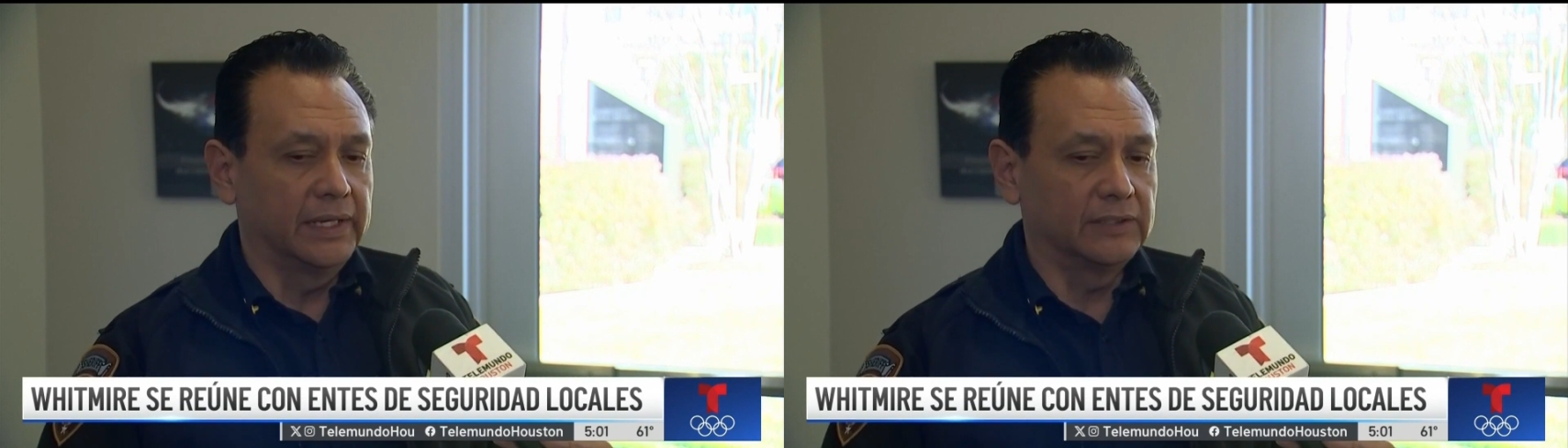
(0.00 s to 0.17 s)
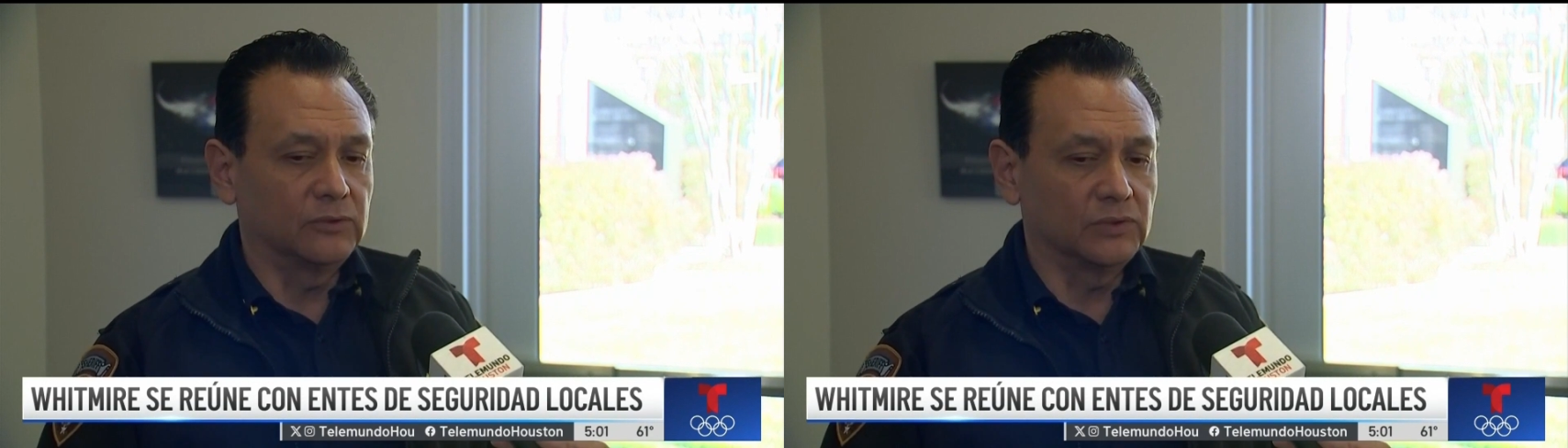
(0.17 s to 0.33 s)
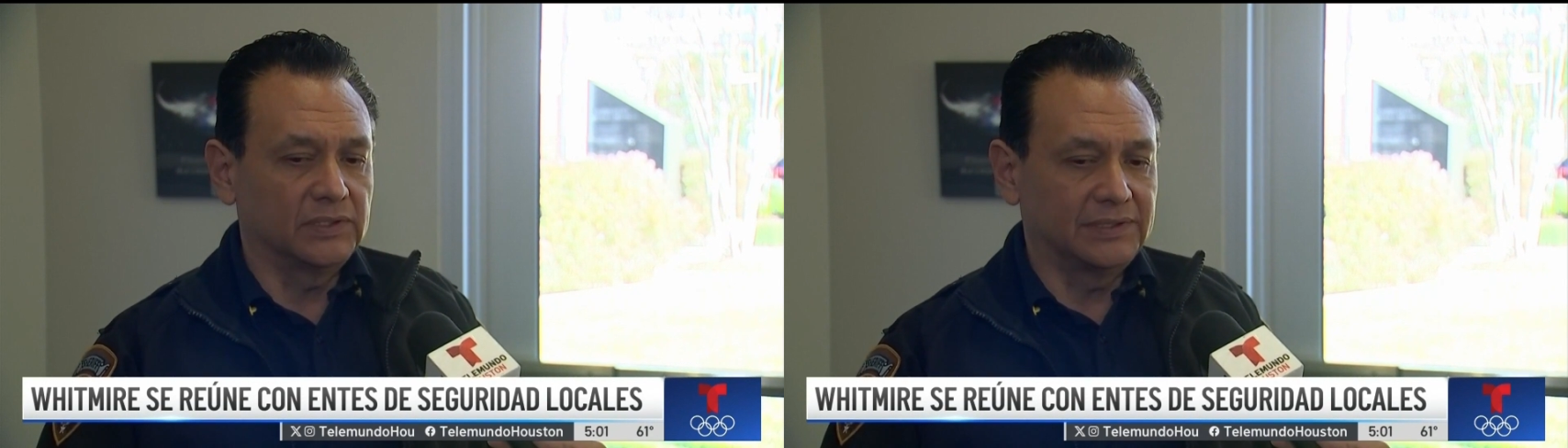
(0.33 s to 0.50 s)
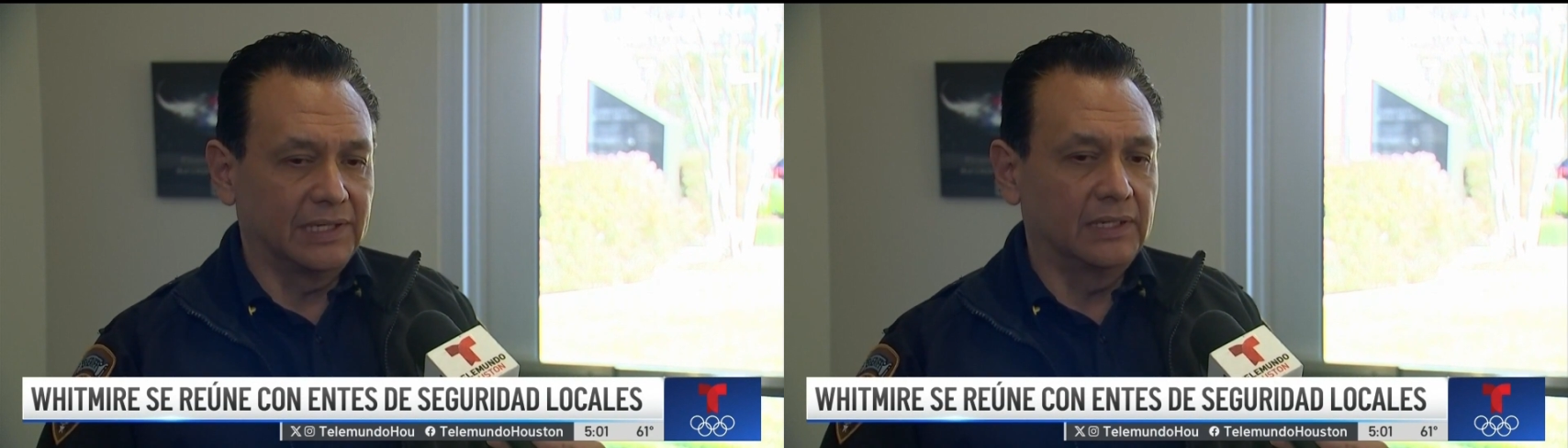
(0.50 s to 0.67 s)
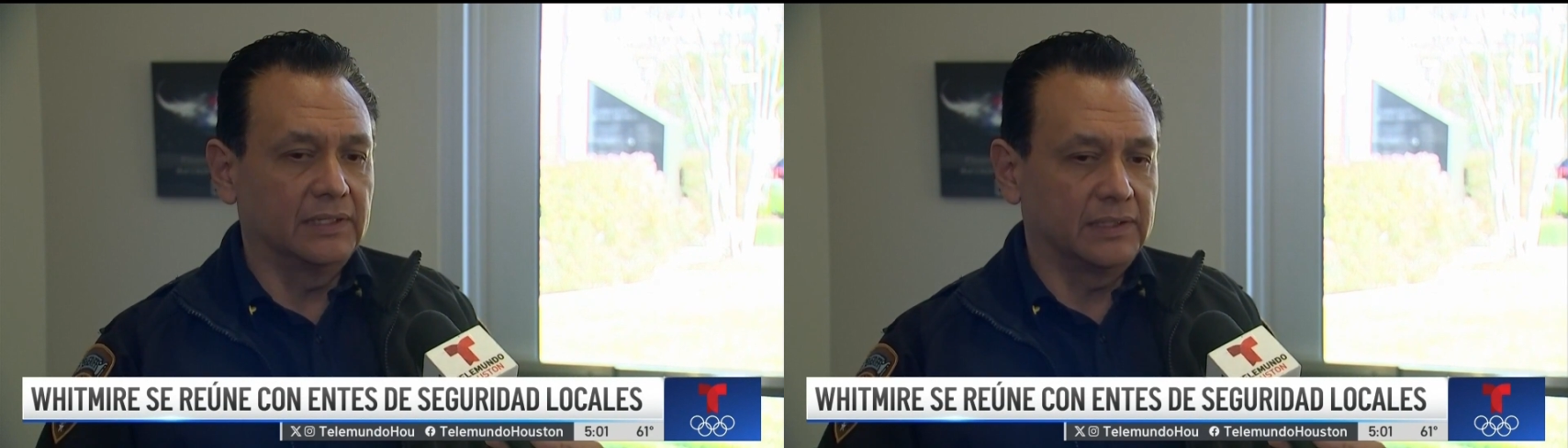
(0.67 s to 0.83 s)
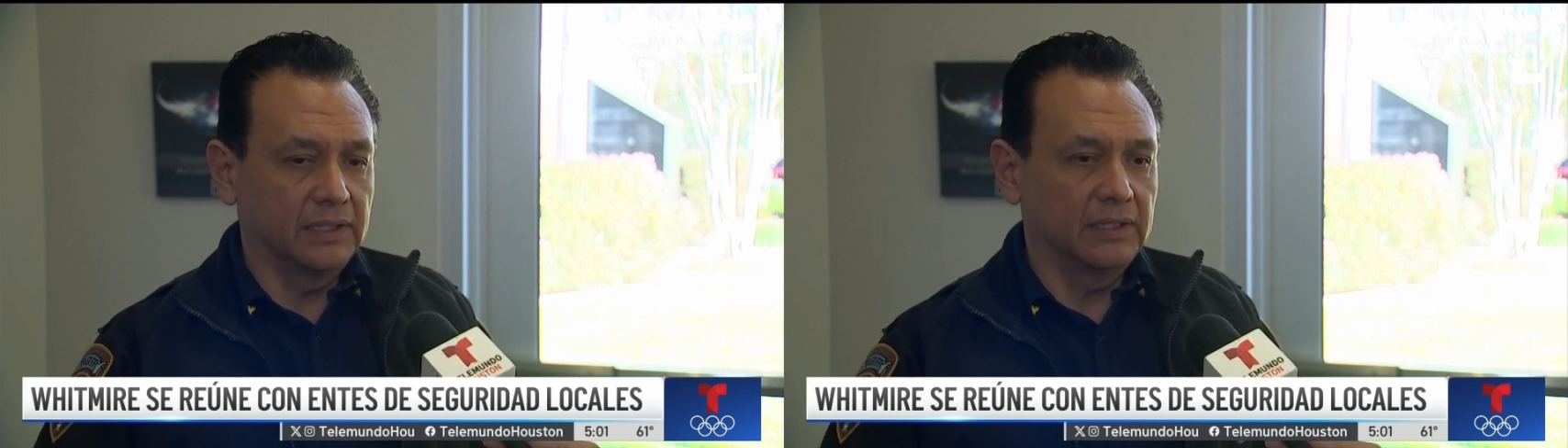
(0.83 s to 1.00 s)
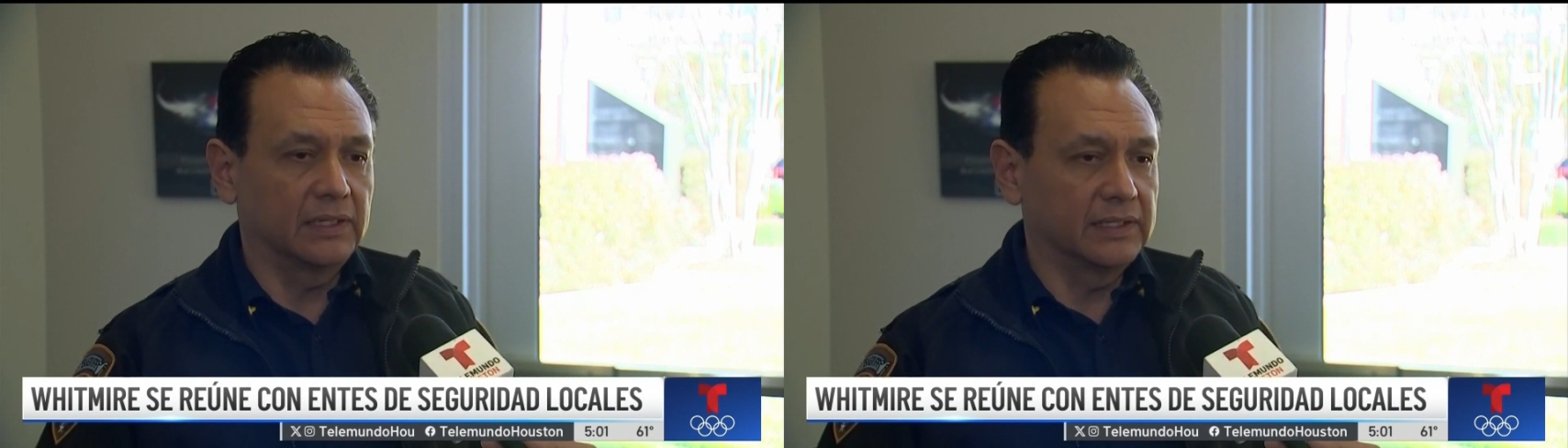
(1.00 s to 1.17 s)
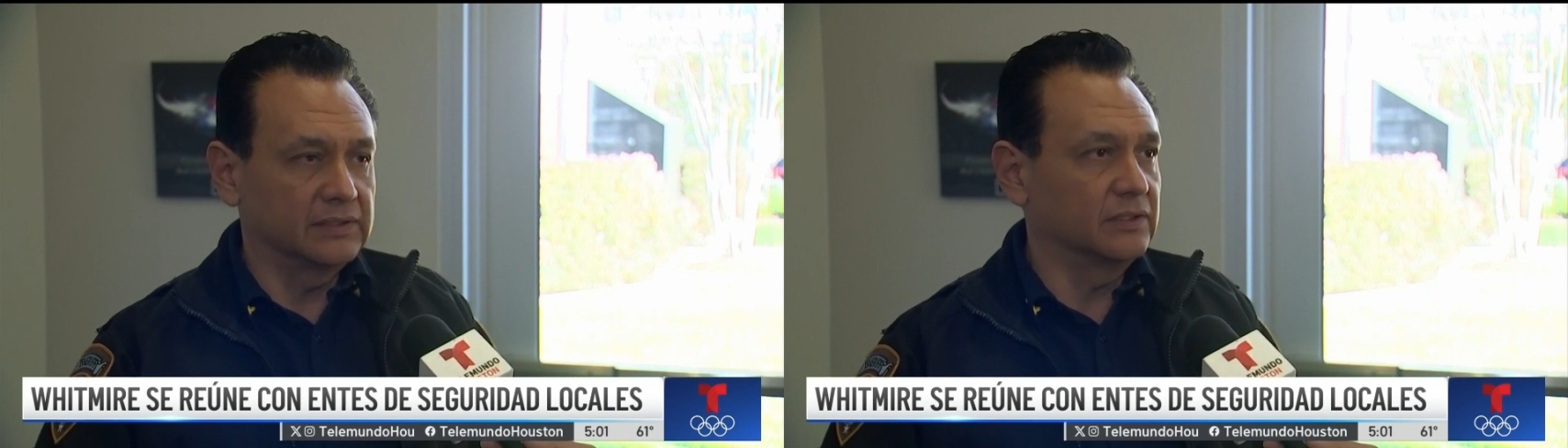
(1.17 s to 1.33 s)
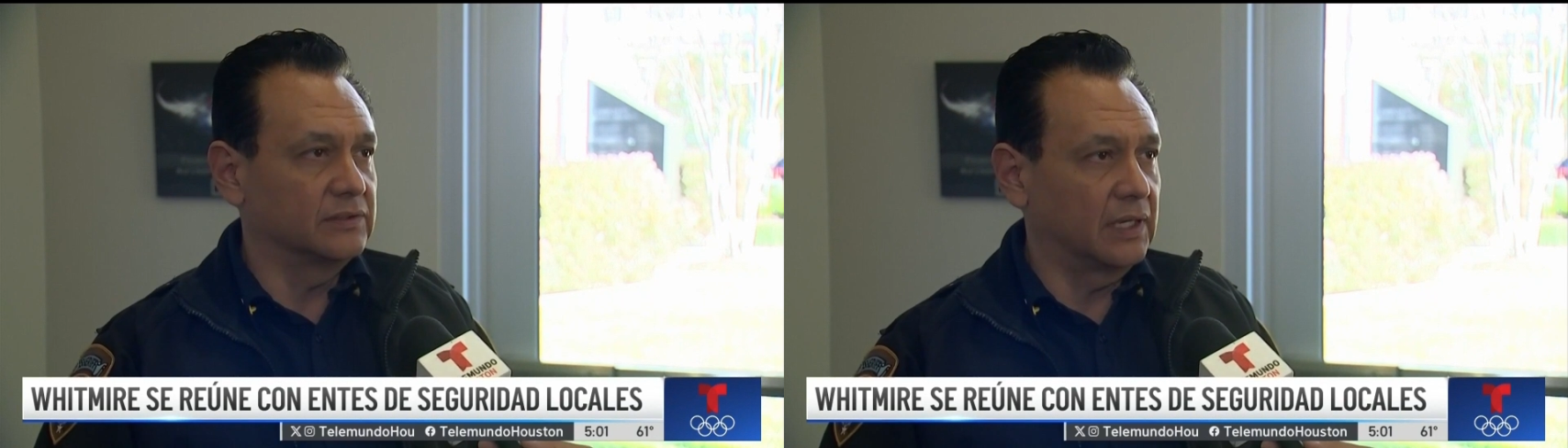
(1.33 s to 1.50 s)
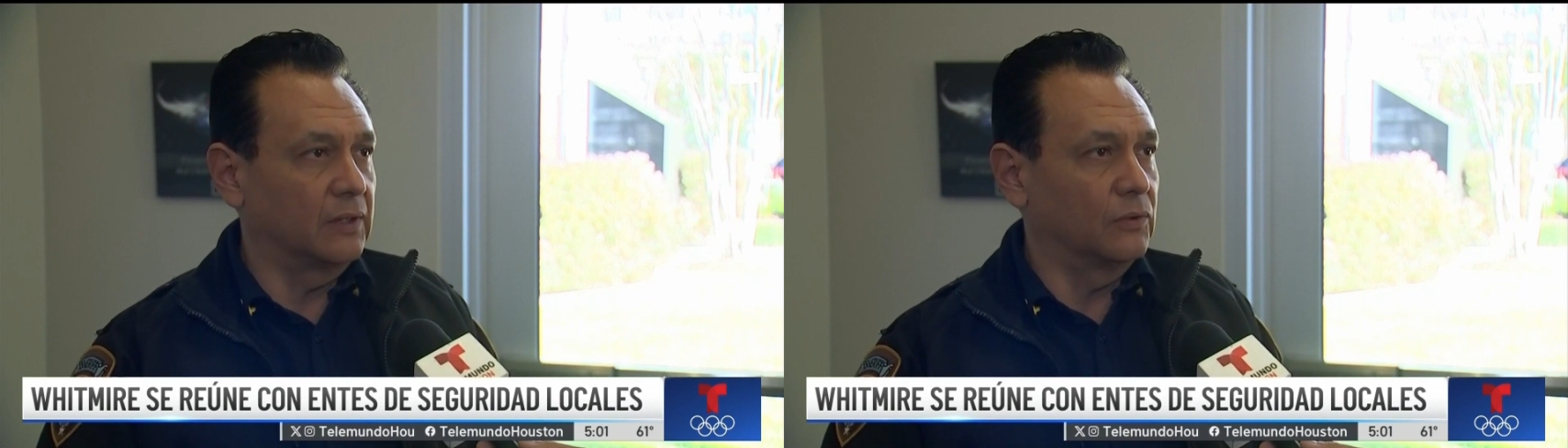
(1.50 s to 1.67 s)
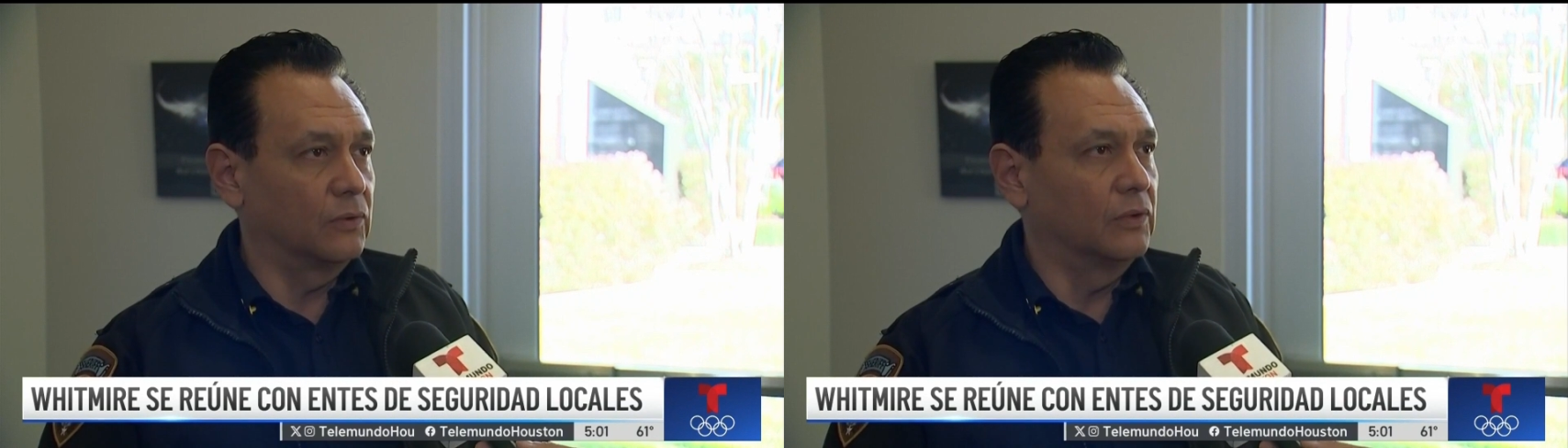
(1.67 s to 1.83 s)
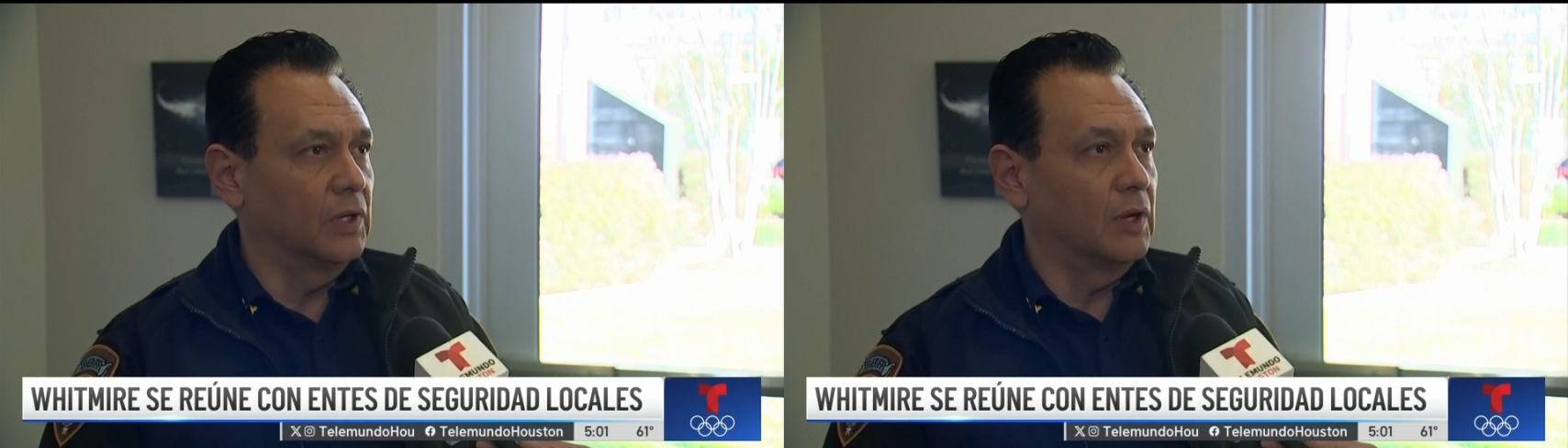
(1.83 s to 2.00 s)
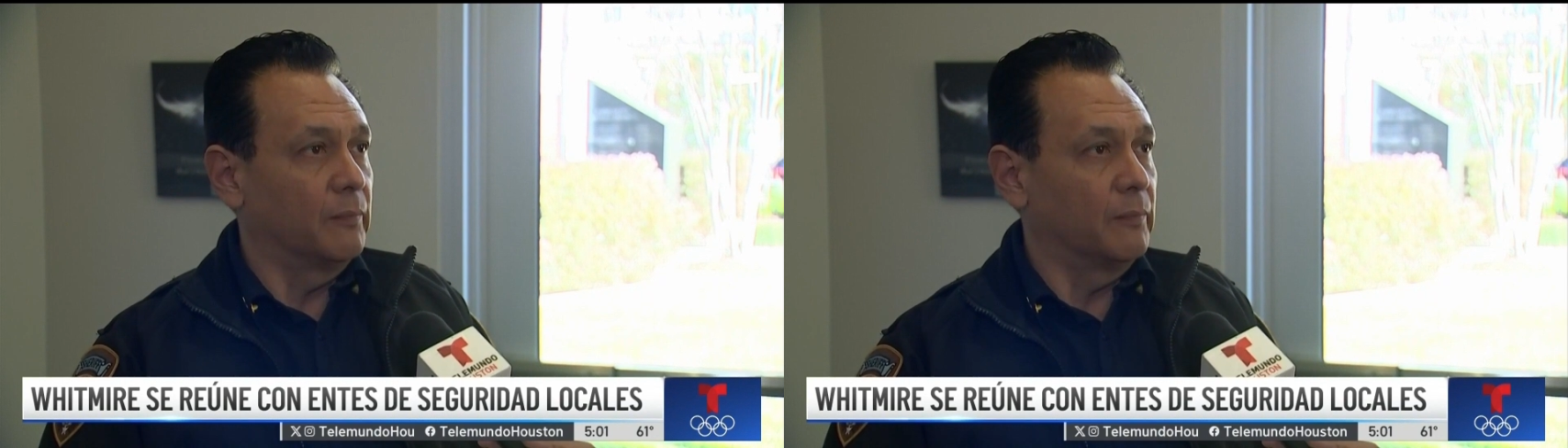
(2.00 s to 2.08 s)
Entonces él entiende que eso es algo